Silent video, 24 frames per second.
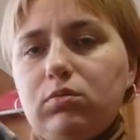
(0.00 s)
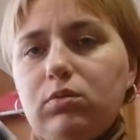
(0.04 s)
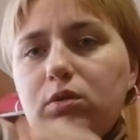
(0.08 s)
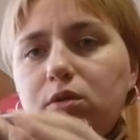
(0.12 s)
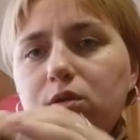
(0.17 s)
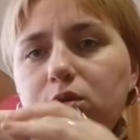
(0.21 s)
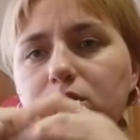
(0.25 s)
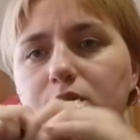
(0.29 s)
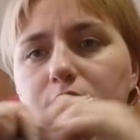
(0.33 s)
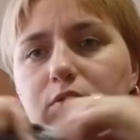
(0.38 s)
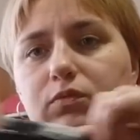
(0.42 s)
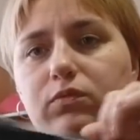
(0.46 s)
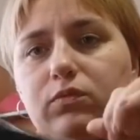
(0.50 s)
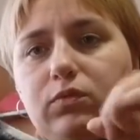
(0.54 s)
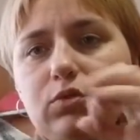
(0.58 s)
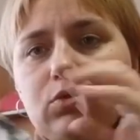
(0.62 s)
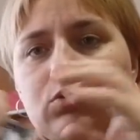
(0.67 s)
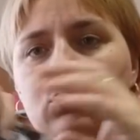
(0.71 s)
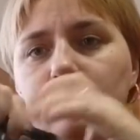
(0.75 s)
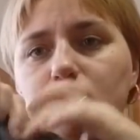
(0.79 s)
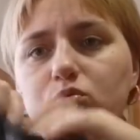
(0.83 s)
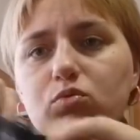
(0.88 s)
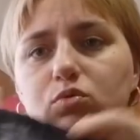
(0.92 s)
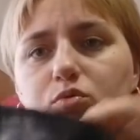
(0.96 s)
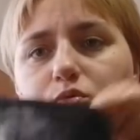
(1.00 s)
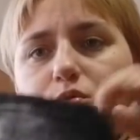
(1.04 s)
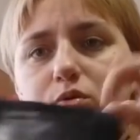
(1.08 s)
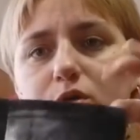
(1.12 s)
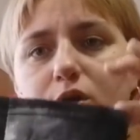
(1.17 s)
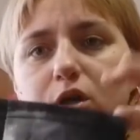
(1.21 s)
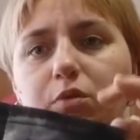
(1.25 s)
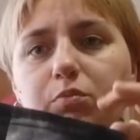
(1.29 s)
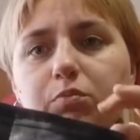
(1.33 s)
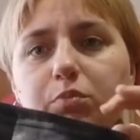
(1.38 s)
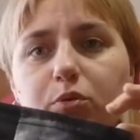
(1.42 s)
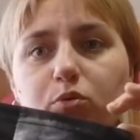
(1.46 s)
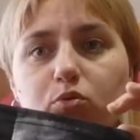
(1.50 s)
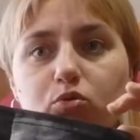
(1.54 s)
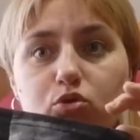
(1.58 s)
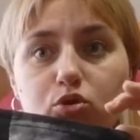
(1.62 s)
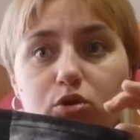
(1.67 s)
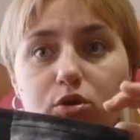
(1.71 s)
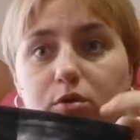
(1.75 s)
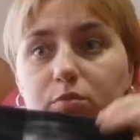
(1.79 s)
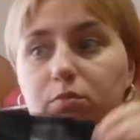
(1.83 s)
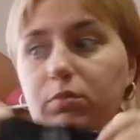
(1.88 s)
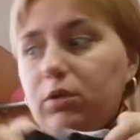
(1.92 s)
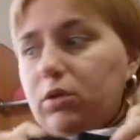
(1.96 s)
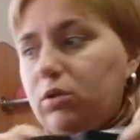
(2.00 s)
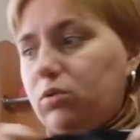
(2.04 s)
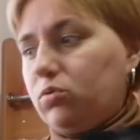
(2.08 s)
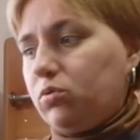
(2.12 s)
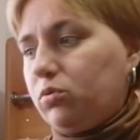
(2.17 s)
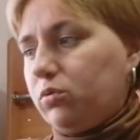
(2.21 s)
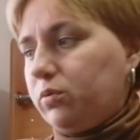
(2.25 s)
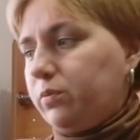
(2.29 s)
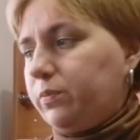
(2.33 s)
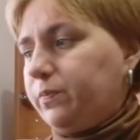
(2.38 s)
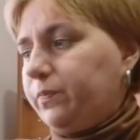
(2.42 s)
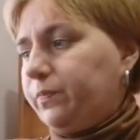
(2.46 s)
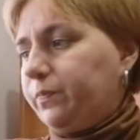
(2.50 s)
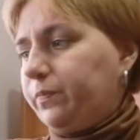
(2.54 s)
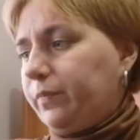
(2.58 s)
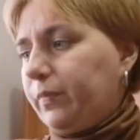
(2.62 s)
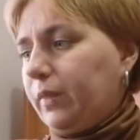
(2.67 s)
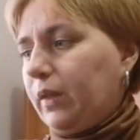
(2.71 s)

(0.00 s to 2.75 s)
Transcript: И внизу как брючками идет.